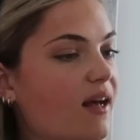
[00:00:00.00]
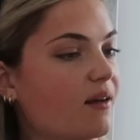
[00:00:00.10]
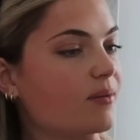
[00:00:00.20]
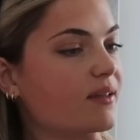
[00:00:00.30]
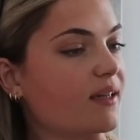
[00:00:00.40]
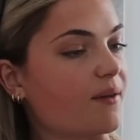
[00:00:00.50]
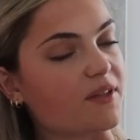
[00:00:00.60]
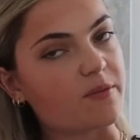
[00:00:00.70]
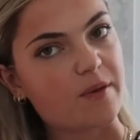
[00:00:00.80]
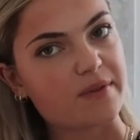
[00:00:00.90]
Aber ja,
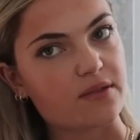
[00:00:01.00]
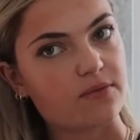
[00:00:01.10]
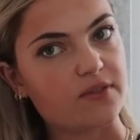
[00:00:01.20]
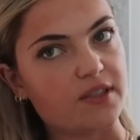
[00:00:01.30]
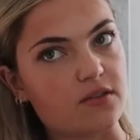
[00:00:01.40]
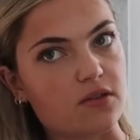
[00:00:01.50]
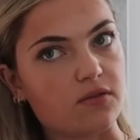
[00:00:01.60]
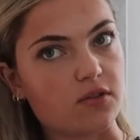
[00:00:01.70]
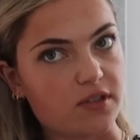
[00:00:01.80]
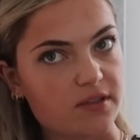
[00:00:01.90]
ich mache mich jetzt auf den Weg zu einer
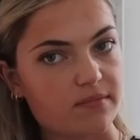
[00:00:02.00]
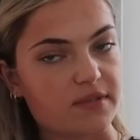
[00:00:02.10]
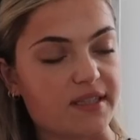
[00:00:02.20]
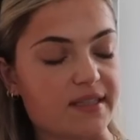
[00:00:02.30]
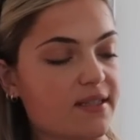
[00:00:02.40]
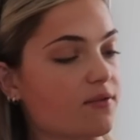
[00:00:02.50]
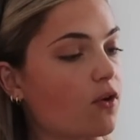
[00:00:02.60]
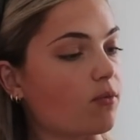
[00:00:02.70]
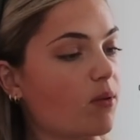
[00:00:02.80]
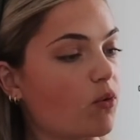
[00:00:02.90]
Freundin, der ich letzte
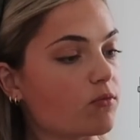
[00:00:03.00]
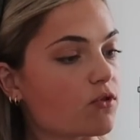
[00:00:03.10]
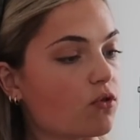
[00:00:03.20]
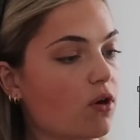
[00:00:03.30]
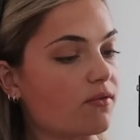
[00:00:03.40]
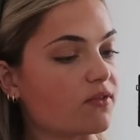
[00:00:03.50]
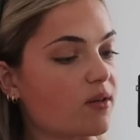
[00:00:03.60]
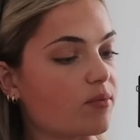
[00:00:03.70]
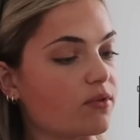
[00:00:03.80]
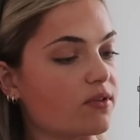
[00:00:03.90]
Woche beim Umzug geholfen
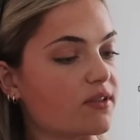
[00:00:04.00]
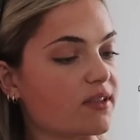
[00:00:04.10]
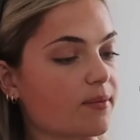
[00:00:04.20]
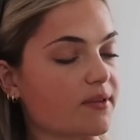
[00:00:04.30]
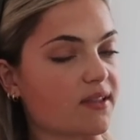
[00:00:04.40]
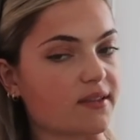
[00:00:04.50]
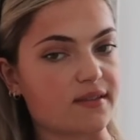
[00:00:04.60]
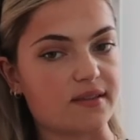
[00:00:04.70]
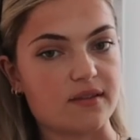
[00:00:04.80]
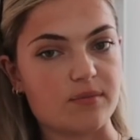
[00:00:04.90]
habe. Und ich habe gesagt, dass
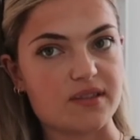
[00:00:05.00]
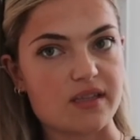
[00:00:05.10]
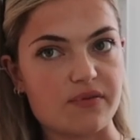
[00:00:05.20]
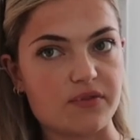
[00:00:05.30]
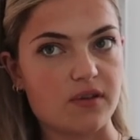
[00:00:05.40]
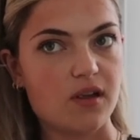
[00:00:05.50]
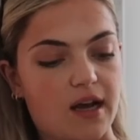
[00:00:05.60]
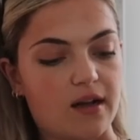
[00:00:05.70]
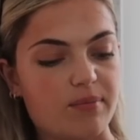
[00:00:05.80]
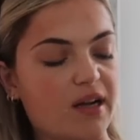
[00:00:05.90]
ich ihr ein bisschen helfe,
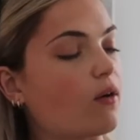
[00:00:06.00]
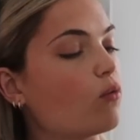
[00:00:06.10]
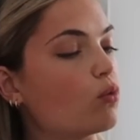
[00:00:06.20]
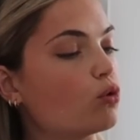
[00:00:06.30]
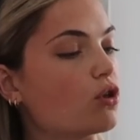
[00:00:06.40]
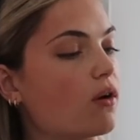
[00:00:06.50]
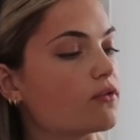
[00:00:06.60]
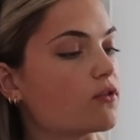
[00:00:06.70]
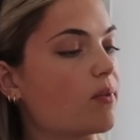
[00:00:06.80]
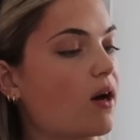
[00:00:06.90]
ja, ein paar Kommoden
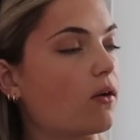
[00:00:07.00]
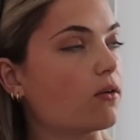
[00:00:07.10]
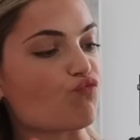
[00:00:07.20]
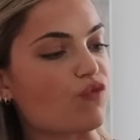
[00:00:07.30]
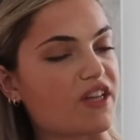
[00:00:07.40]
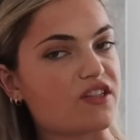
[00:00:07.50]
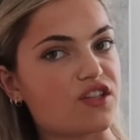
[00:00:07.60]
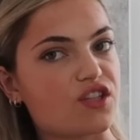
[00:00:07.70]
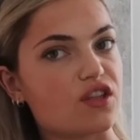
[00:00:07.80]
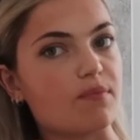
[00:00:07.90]
aufzubauen.
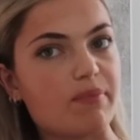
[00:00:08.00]
That's the